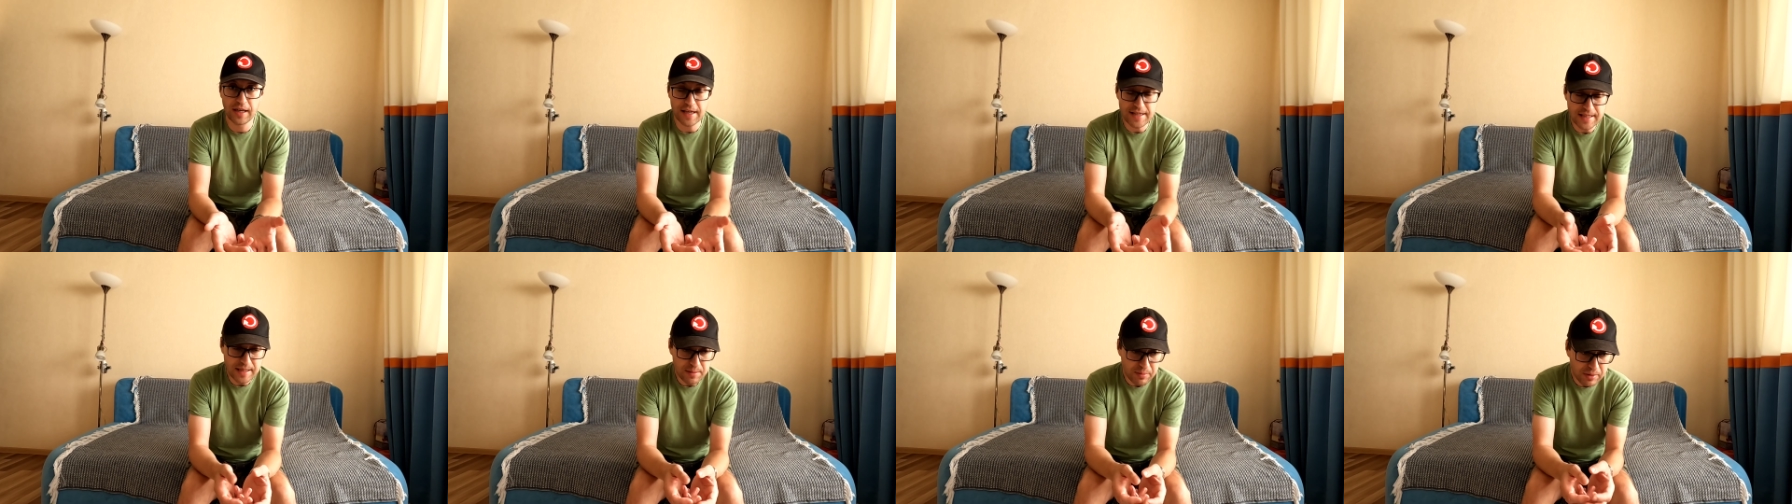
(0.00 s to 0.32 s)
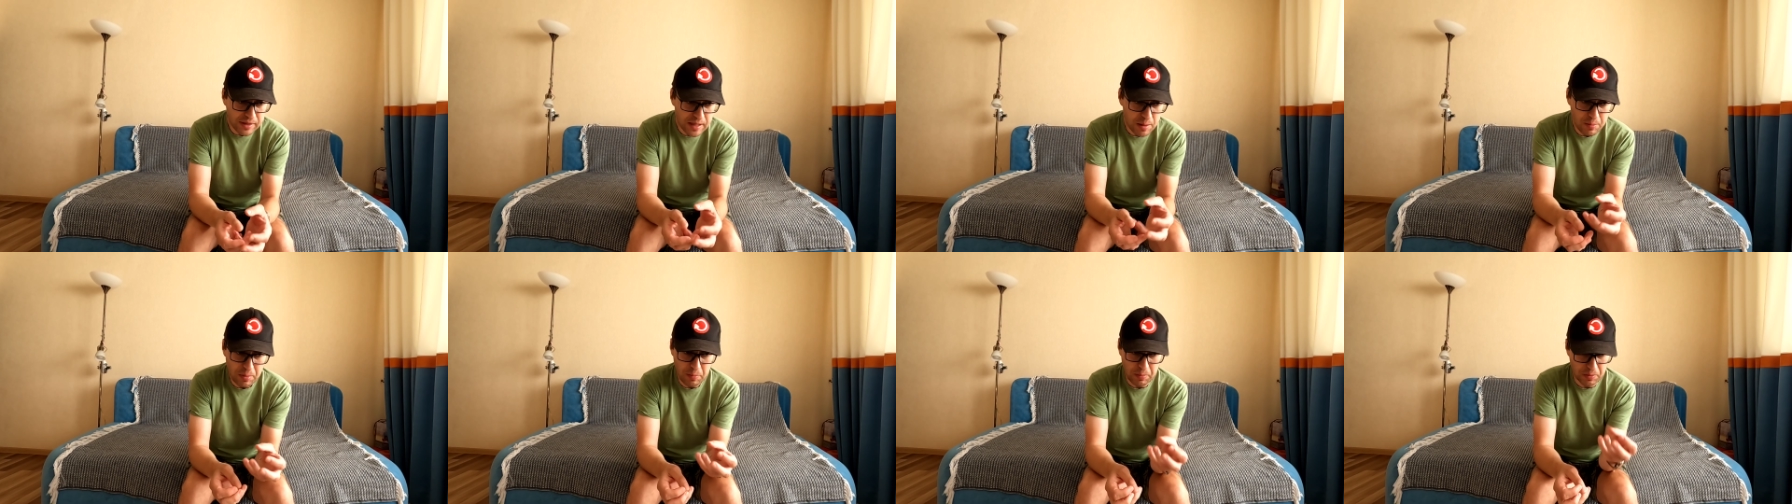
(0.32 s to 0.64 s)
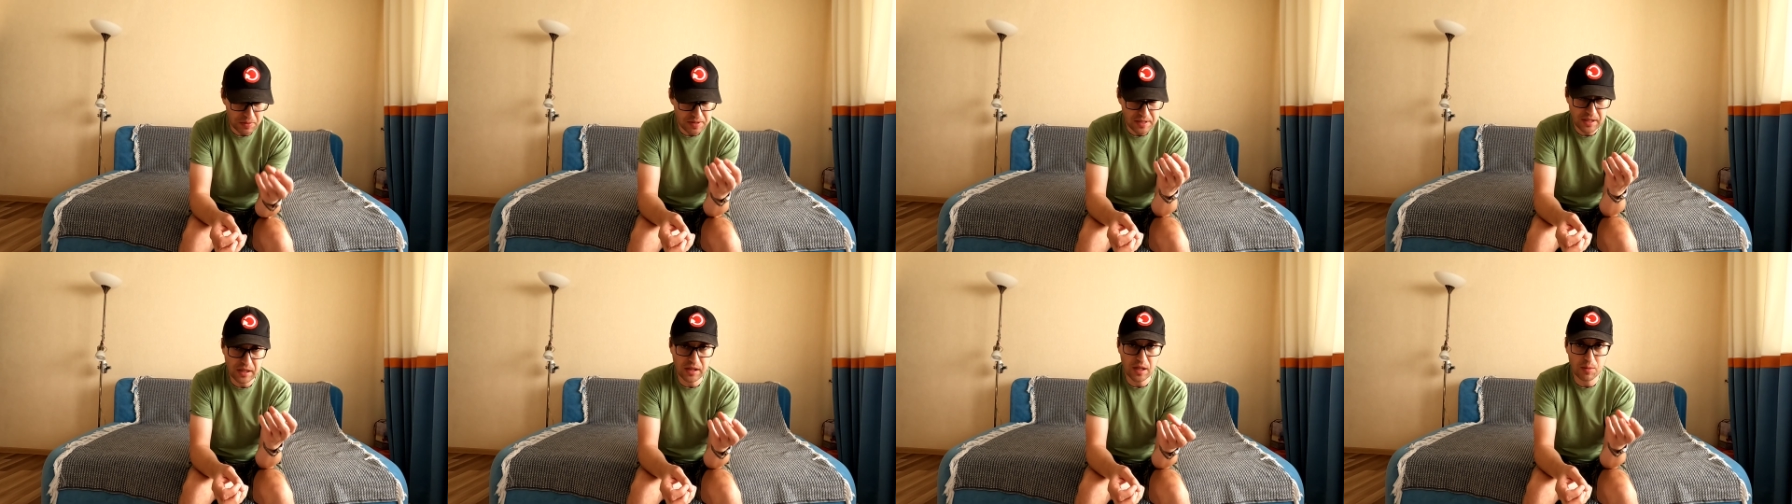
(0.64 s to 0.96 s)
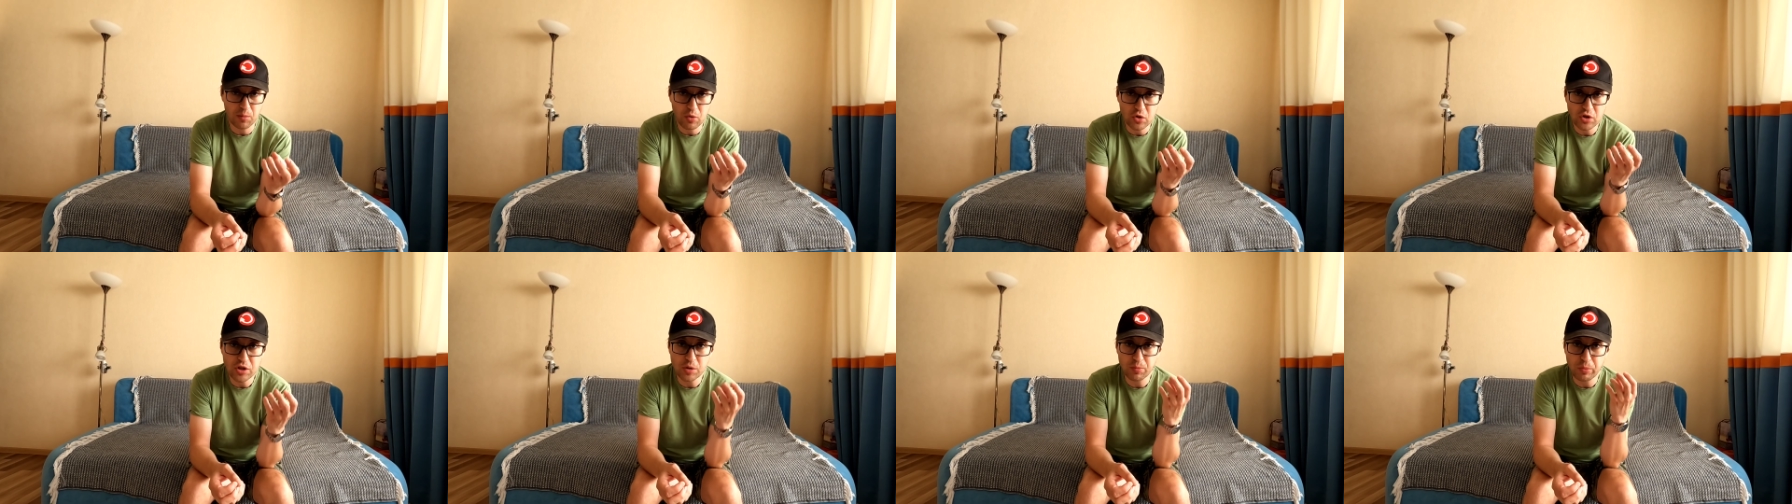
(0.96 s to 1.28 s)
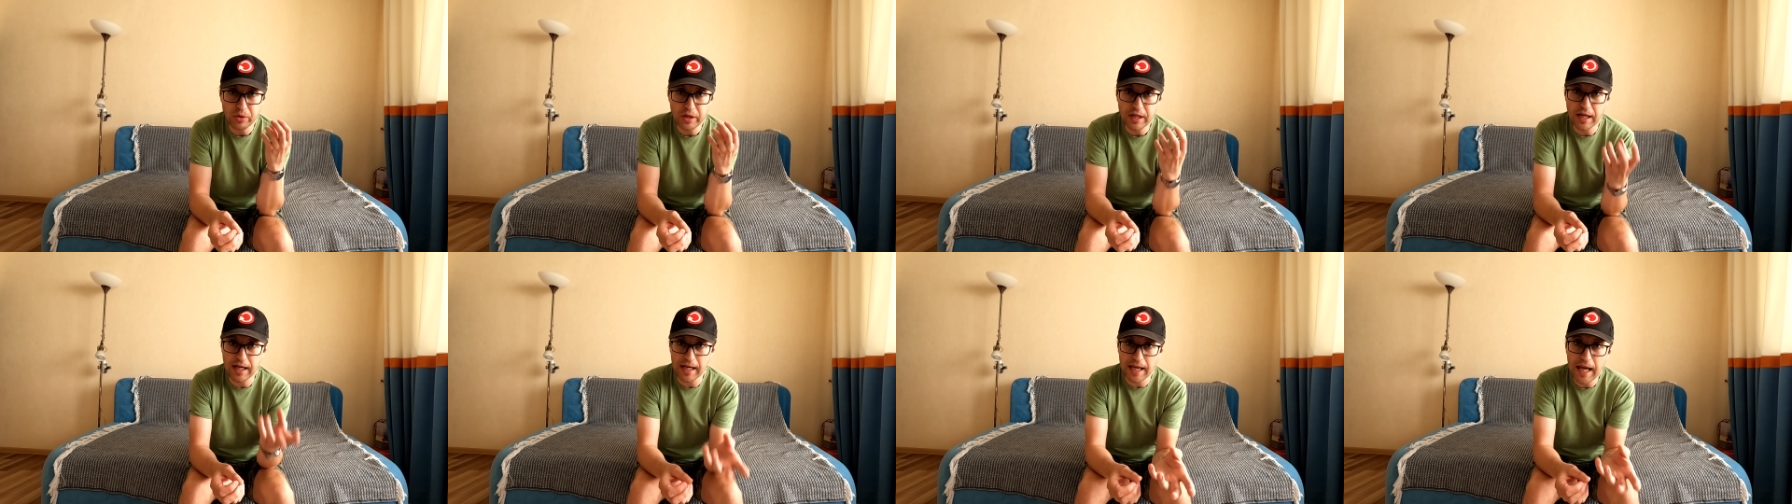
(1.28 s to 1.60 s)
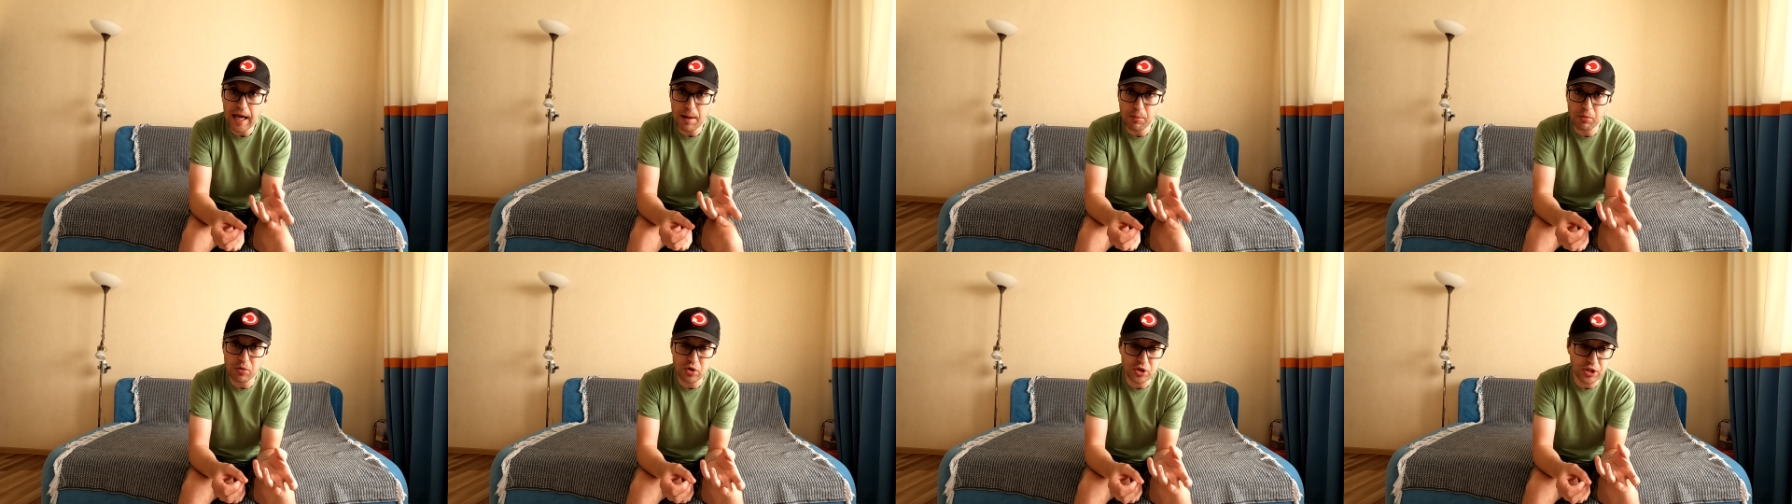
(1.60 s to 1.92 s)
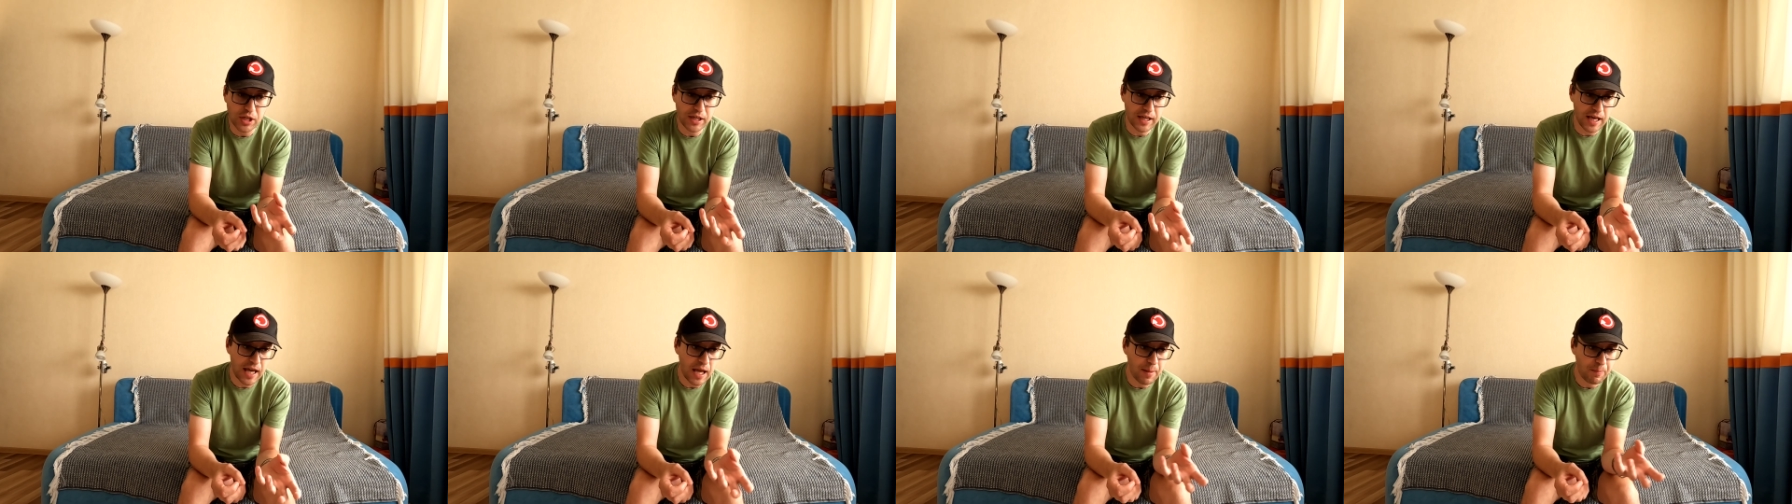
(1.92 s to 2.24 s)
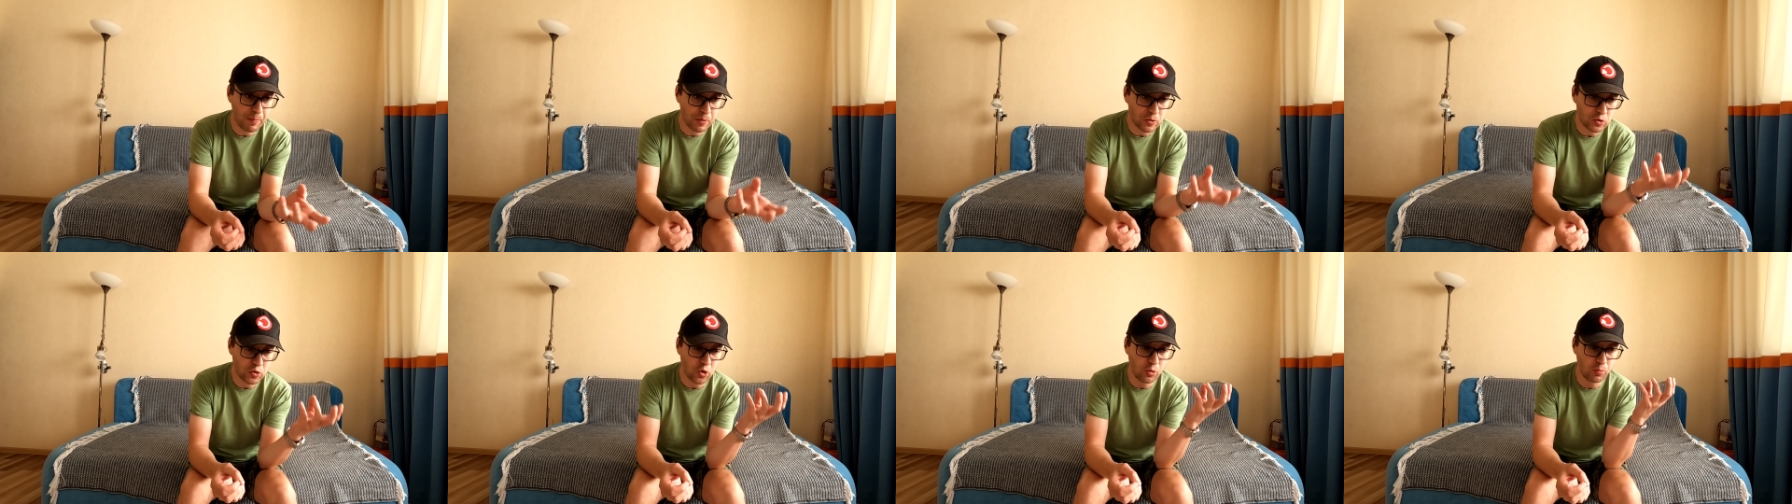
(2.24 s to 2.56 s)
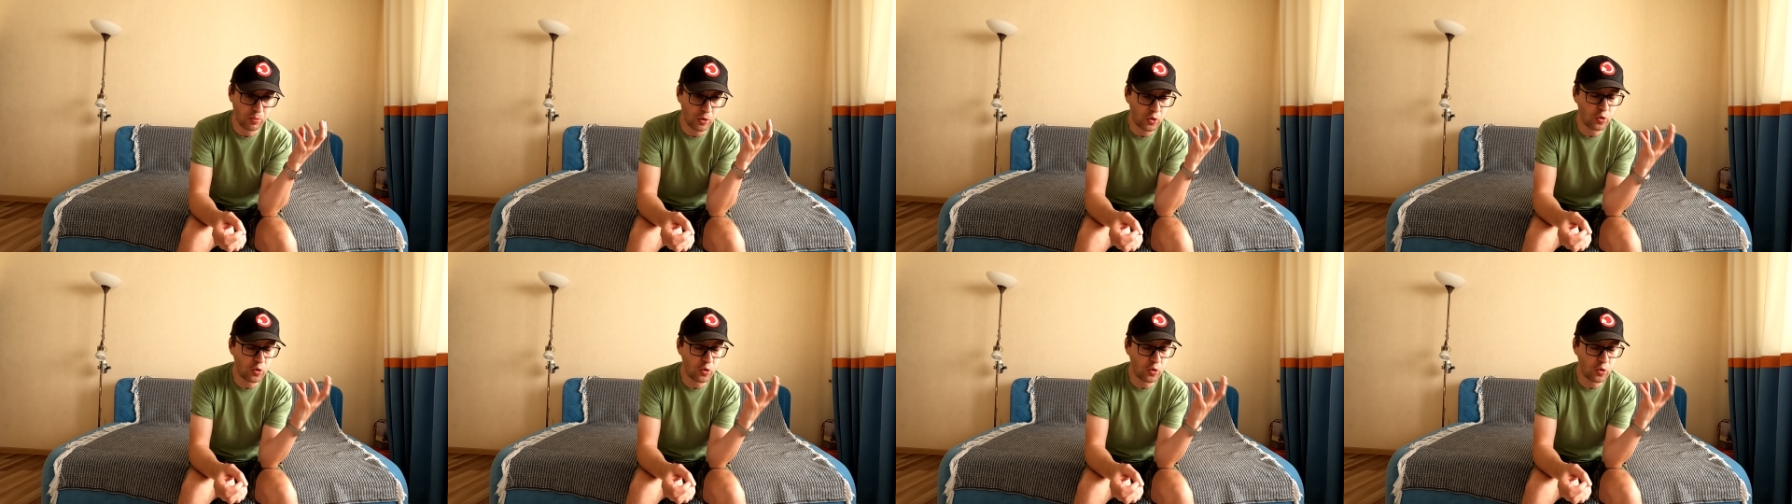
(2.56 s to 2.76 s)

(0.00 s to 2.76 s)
Если бы она попросила, может быть, хлебушек, я ей пошел